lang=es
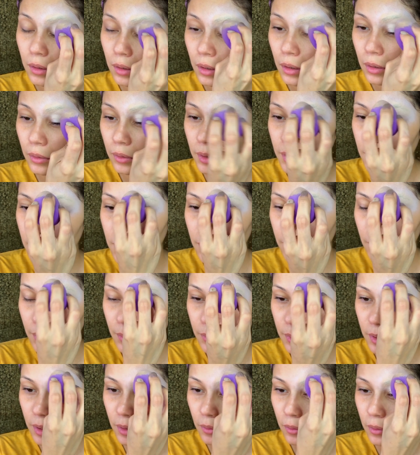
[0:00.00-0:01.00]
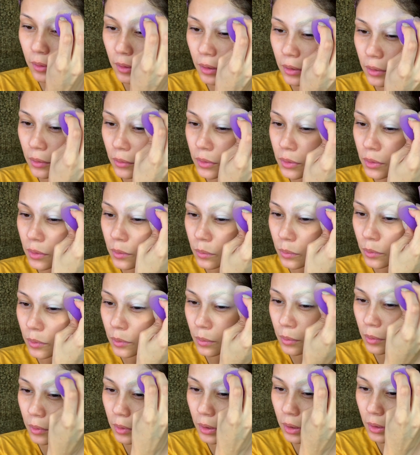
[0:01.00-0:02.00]
Ahora sí vamos a coger nuestro
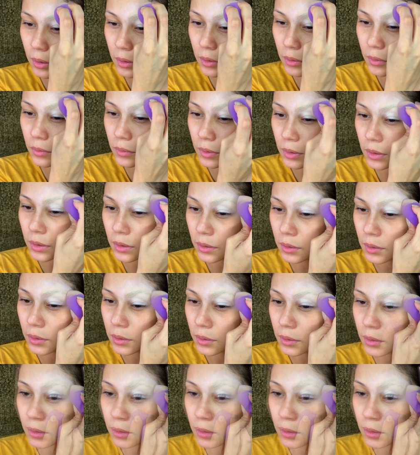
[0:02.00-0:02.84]
polvo translúcido.